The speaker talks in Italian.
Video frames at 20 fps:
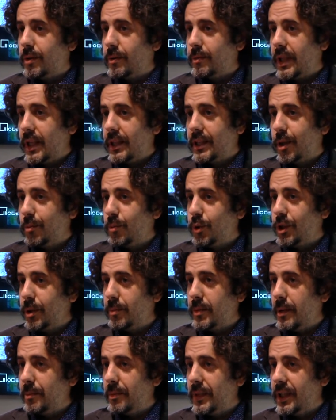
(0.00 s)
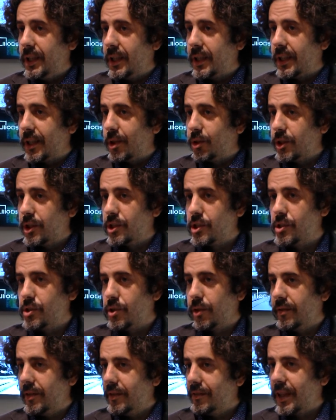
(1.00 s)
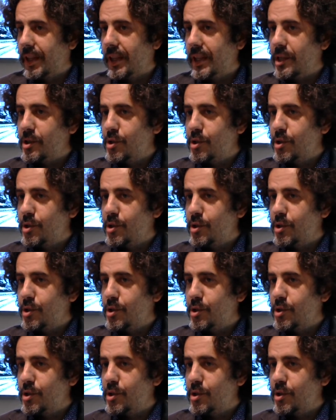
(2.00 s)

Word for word: una tribù di bambini che hanno deciso di vivere da